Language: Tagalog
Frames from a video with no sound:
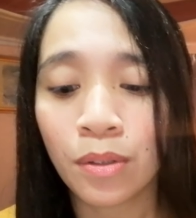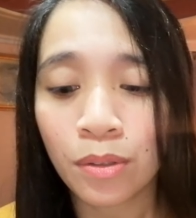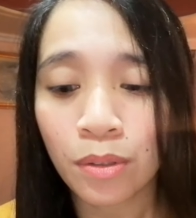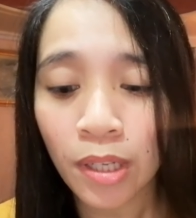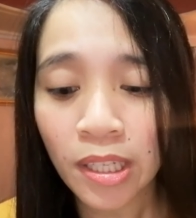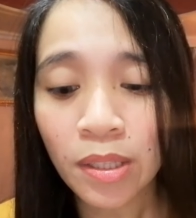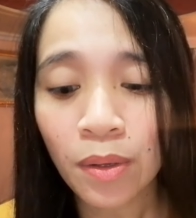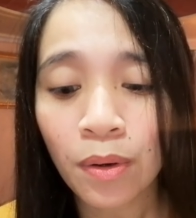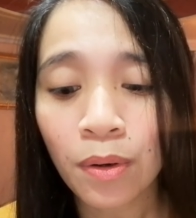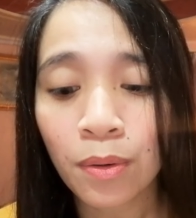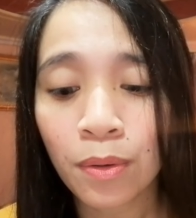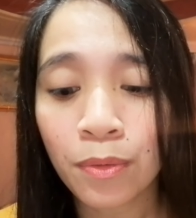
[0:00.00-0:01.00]
So, ito,
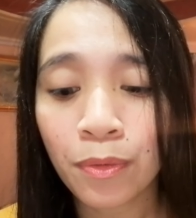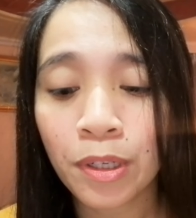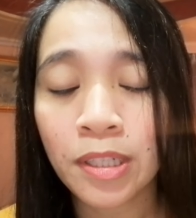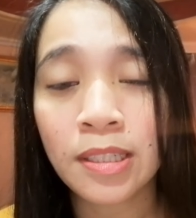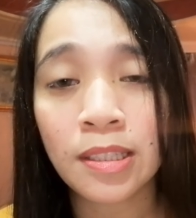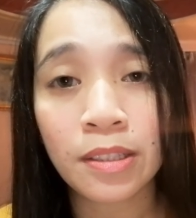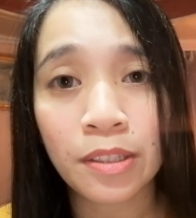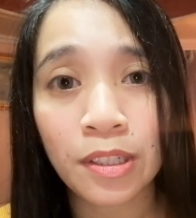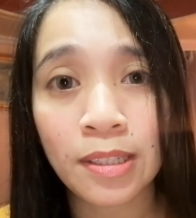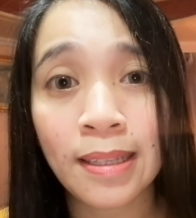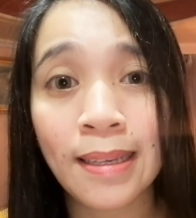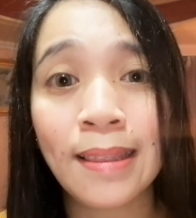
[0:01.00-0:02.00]
good for
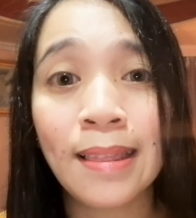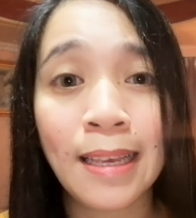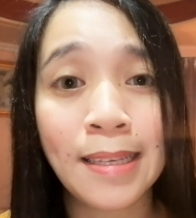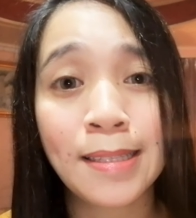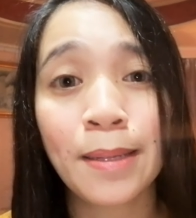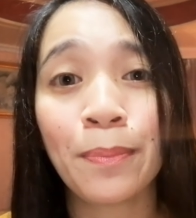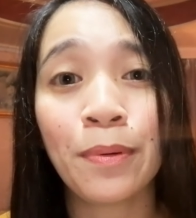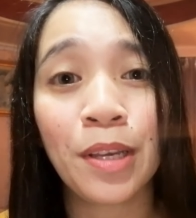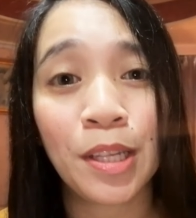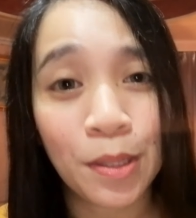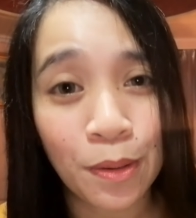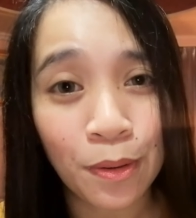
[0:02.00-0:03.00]
30 days na po
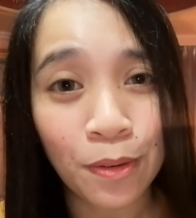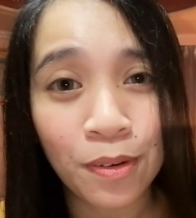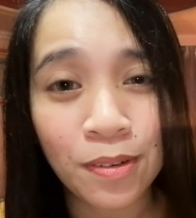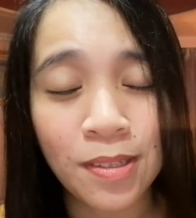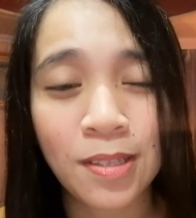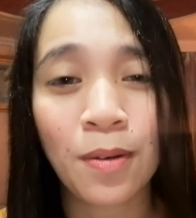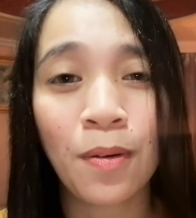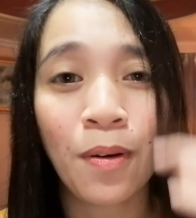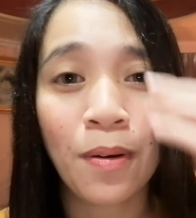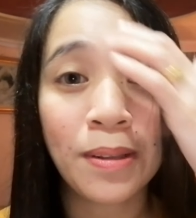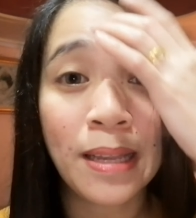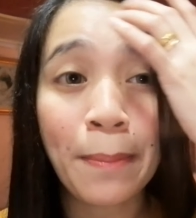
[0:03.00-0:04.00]
ito.
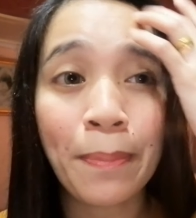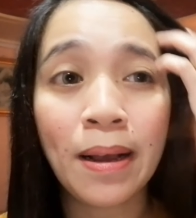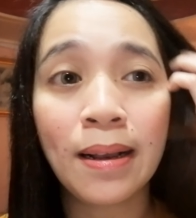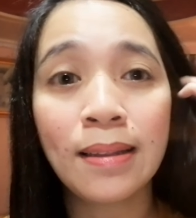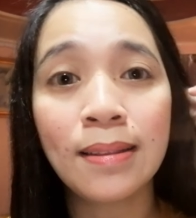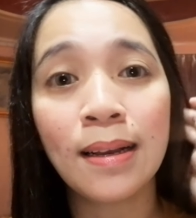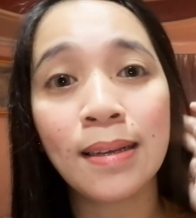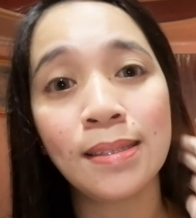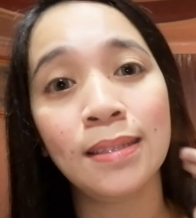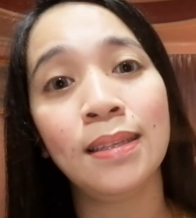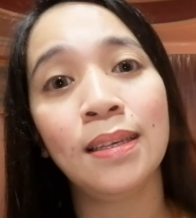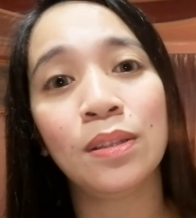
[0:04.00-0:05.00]
So, napakaganda
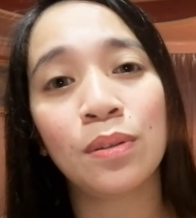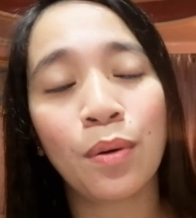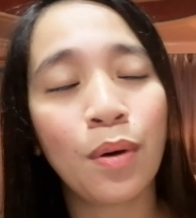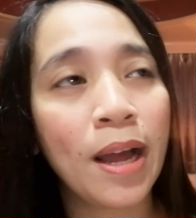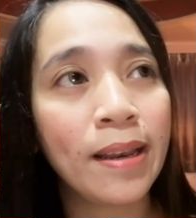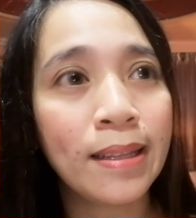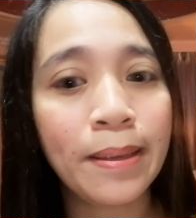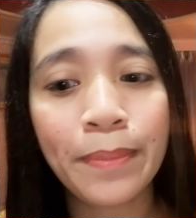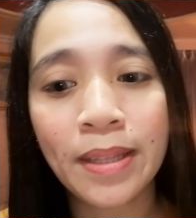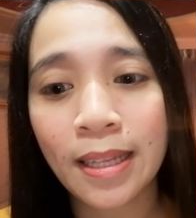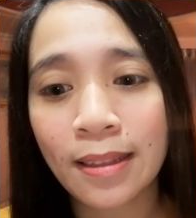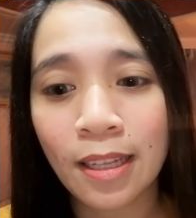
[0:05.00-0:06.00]
kasi dito,
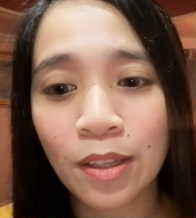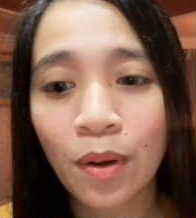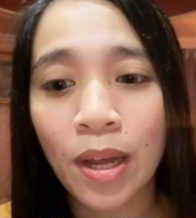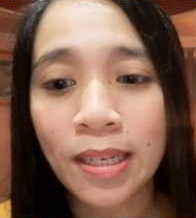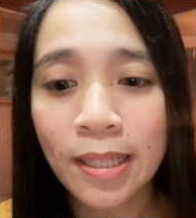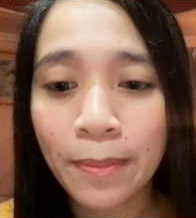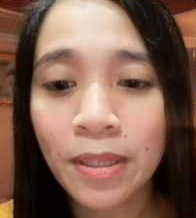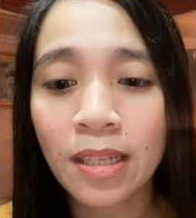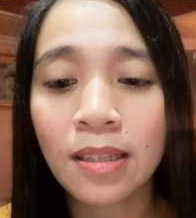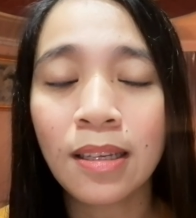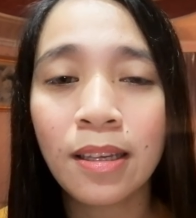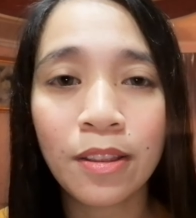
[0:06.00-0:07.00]
unlimited na to.
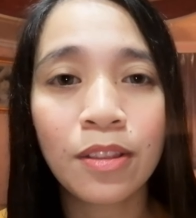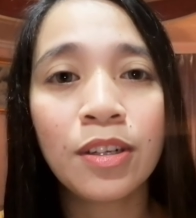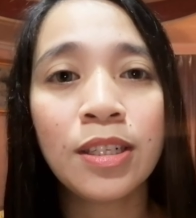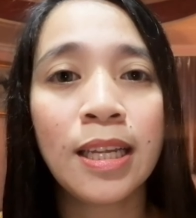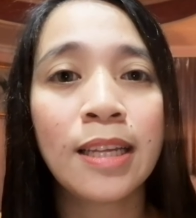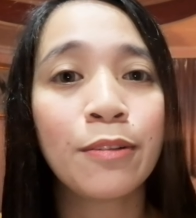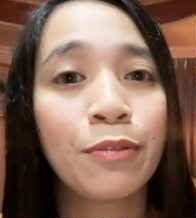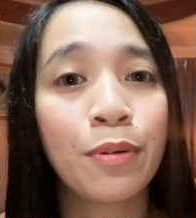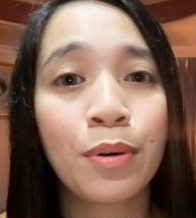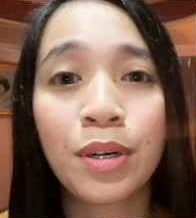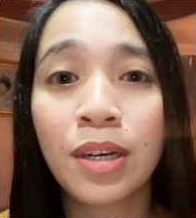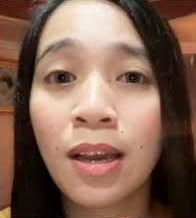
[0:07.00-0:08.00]
Unlimited internet
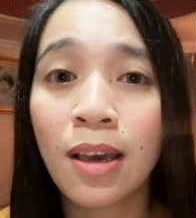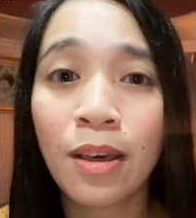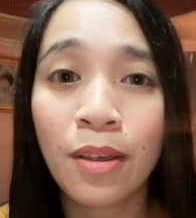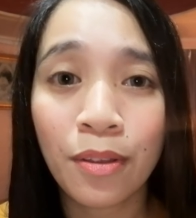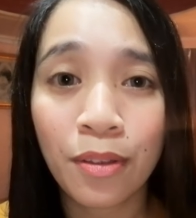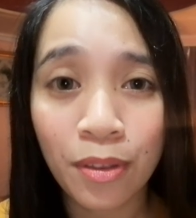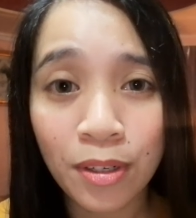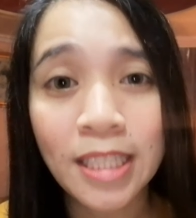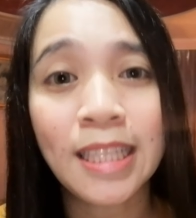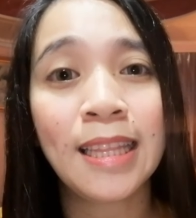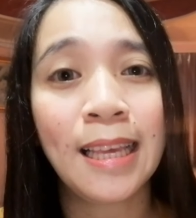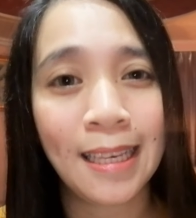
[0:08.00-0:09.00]
for
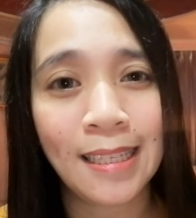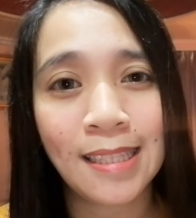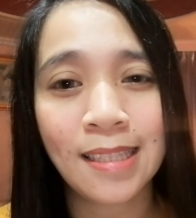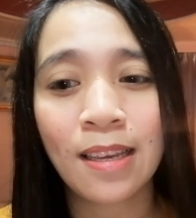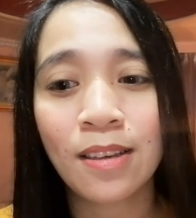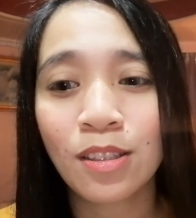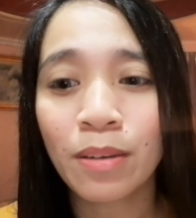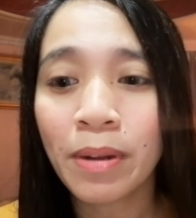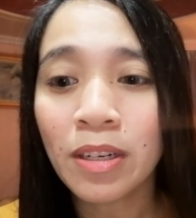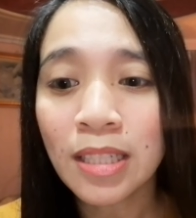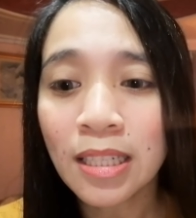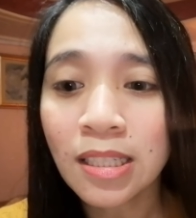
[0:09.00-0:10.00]
30 days. So,
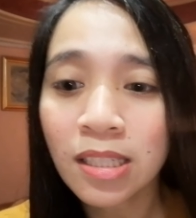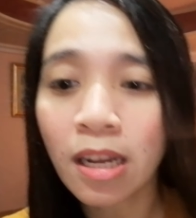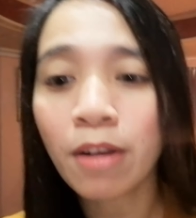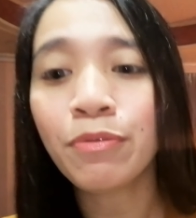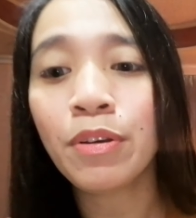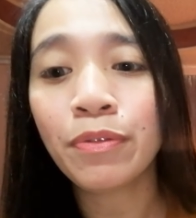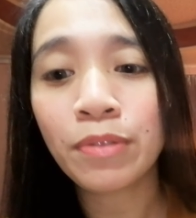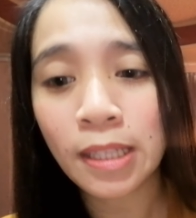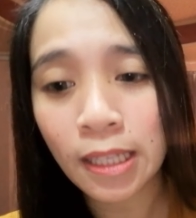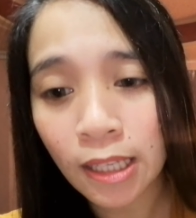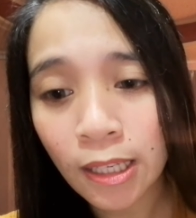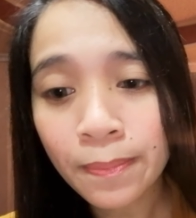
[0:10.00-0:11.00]
meron na rin siyang
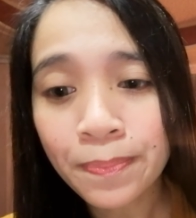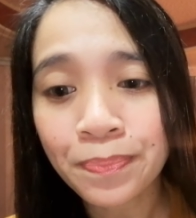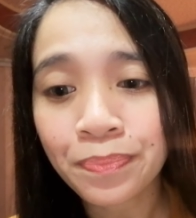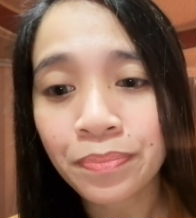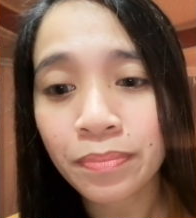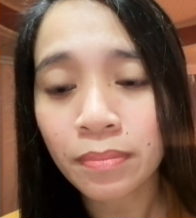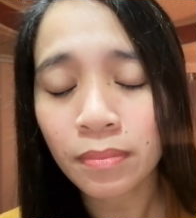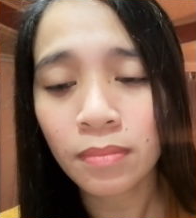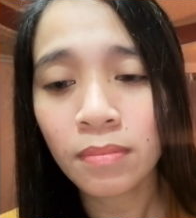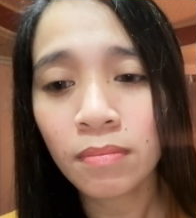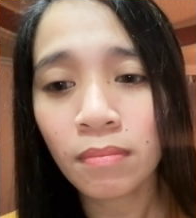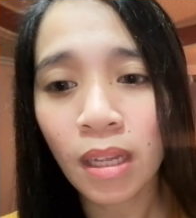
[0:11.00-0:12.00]
50
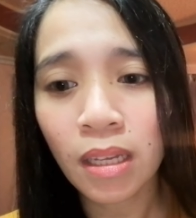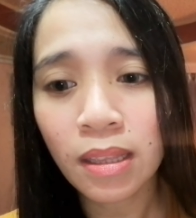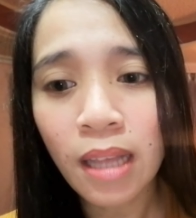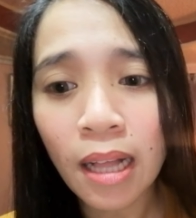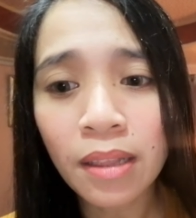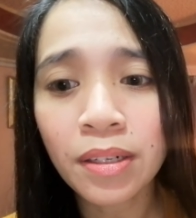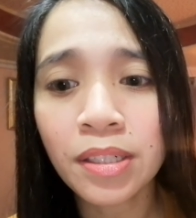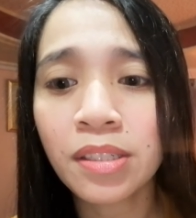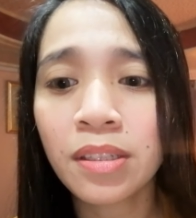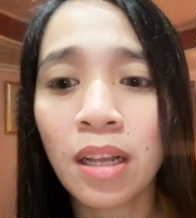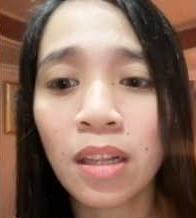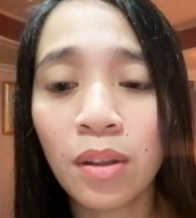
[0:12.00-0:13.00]
dollars
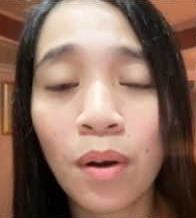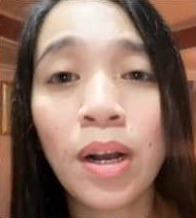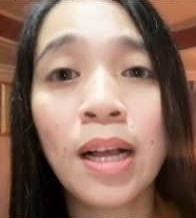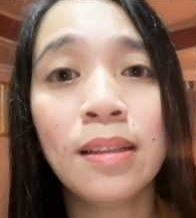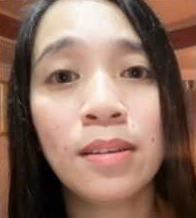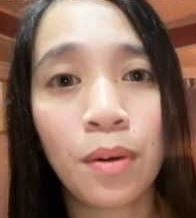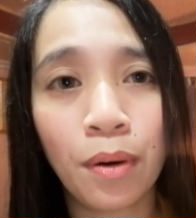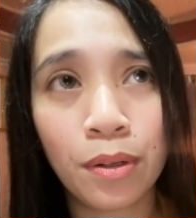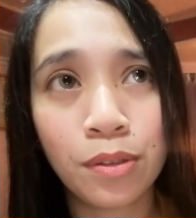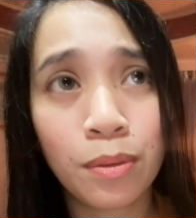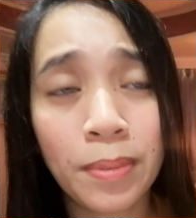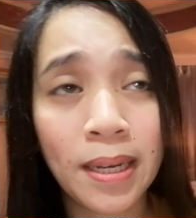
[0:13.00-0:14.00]
na local
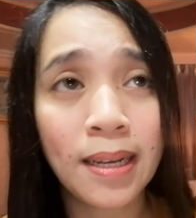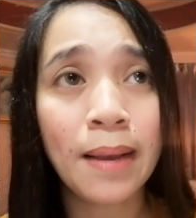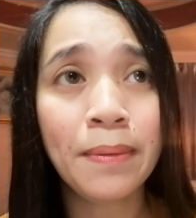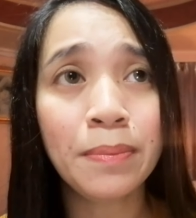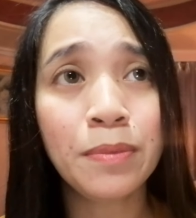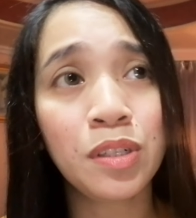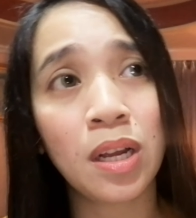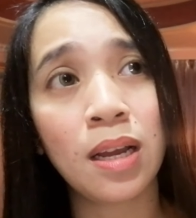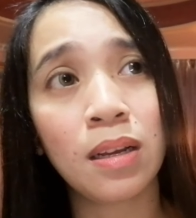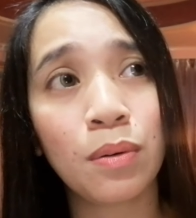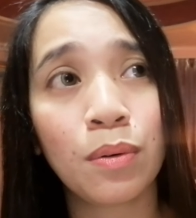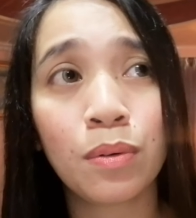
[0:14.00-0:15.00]
call. So, magagamit mo
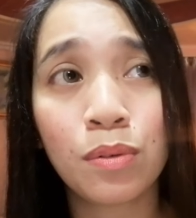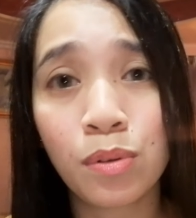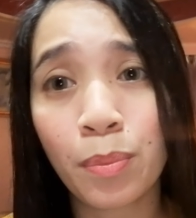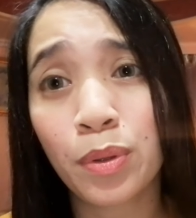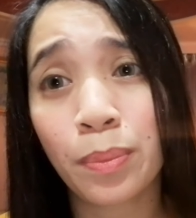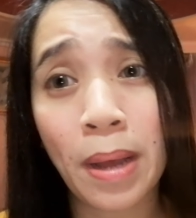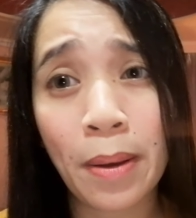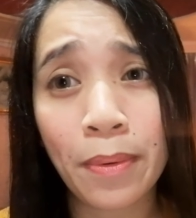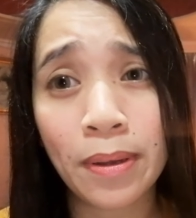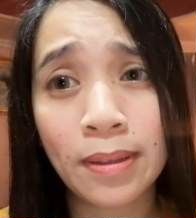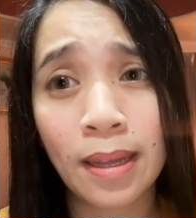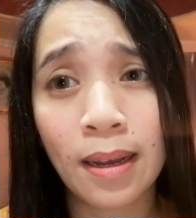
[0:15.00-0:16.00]
siya kung gusto mo
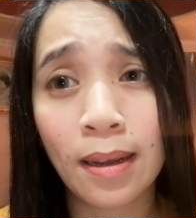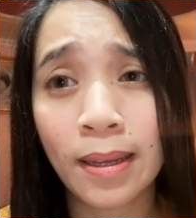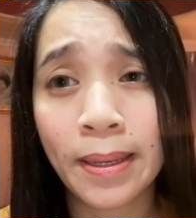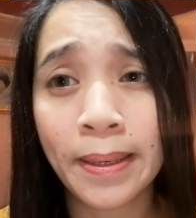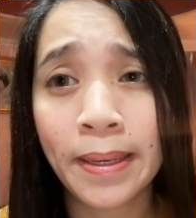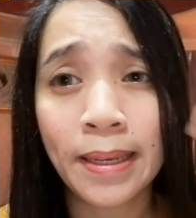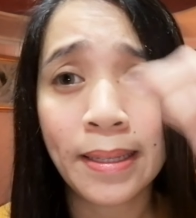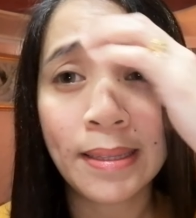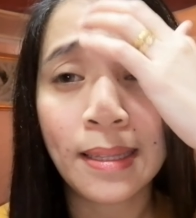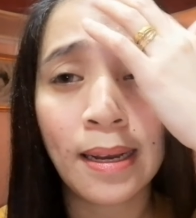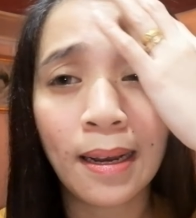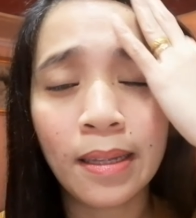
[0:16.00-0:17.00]
tumawag ng,
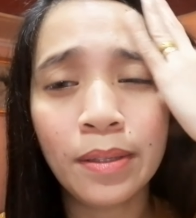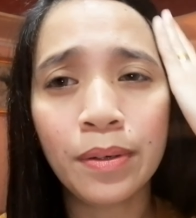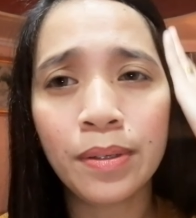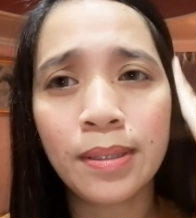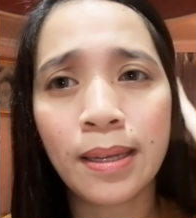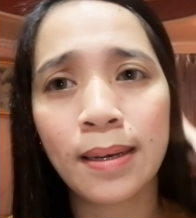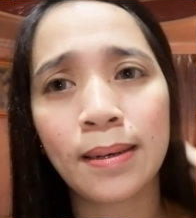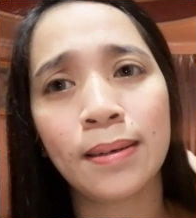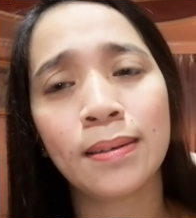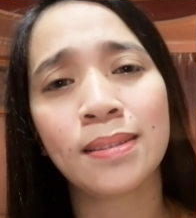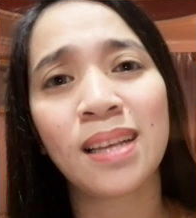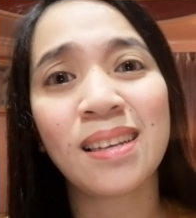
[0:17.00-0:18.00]
ng ano, ng,
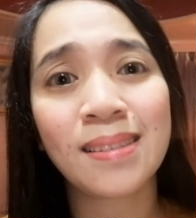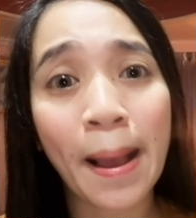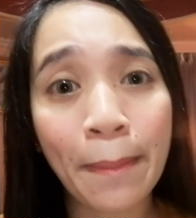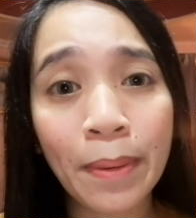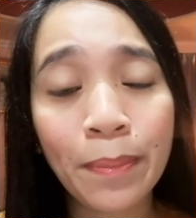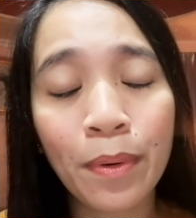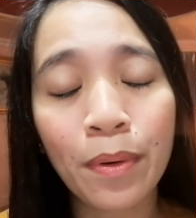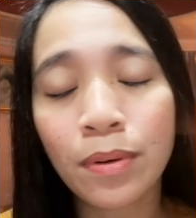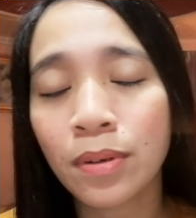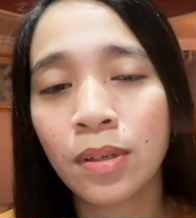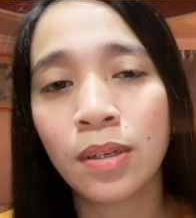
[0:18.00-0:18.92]
sa kasama mo.